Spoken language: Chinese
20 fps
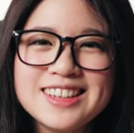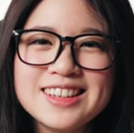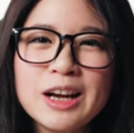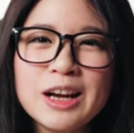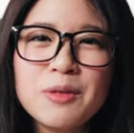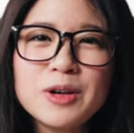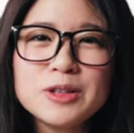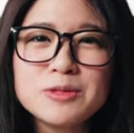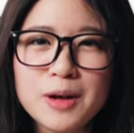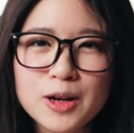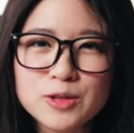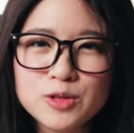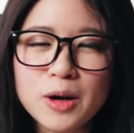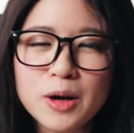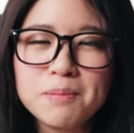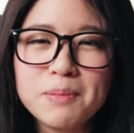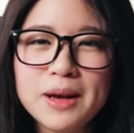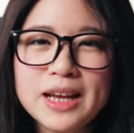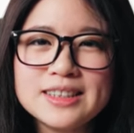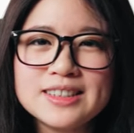那为什么要
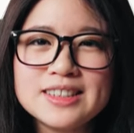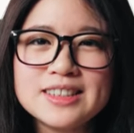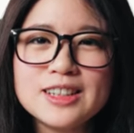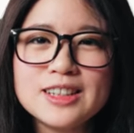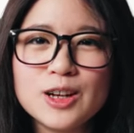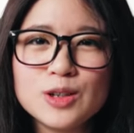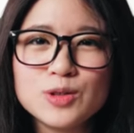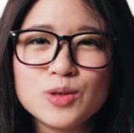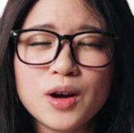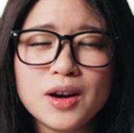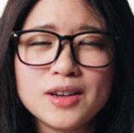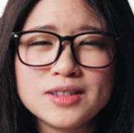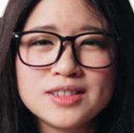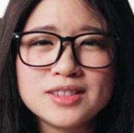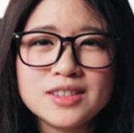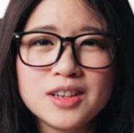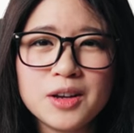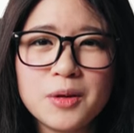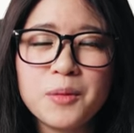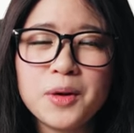穿背心呢？主要
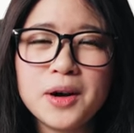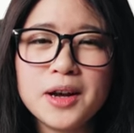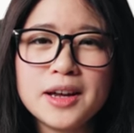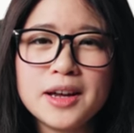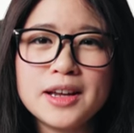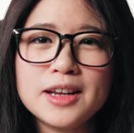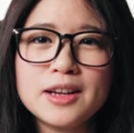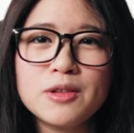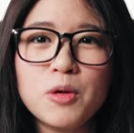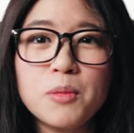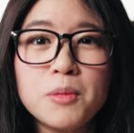是因为